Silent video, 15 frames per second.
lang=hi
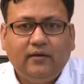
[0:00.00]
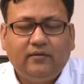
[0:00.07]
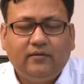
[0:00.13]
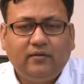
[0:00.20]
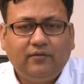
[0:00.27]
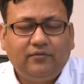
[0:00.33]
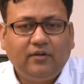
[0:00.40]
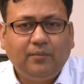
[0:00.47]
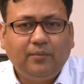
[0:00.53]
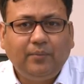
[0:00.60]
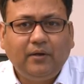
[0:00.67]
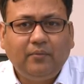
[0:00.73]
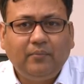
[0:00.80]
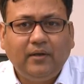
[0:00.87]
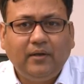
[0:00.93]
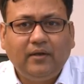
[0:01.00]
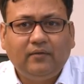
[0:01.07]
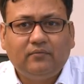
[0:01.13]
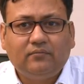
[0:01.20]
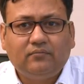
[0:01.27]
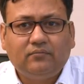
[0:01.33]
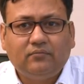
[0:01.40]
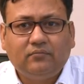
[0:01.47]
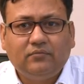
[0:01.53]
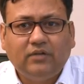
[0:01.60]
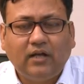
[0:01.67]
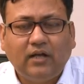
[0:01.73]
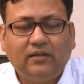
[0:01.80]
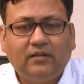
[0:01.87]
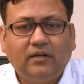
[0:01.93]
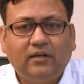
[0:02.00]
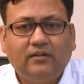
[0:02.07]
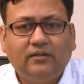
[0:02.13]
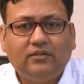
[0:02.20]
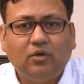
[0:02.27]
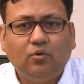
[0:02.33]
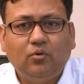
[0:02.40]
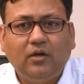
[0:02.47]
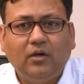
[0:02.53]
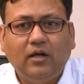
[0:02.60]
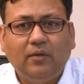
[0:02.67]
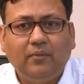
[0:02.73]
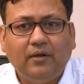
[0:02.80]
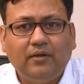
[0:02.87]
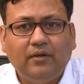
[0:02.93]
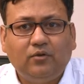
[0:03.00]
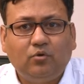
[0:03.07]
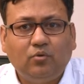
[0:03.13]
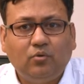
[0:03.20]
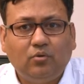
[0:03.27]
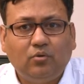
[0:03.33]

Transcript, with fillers: इस अवसर पर मैं याद करना चाहूँगा हमारे दो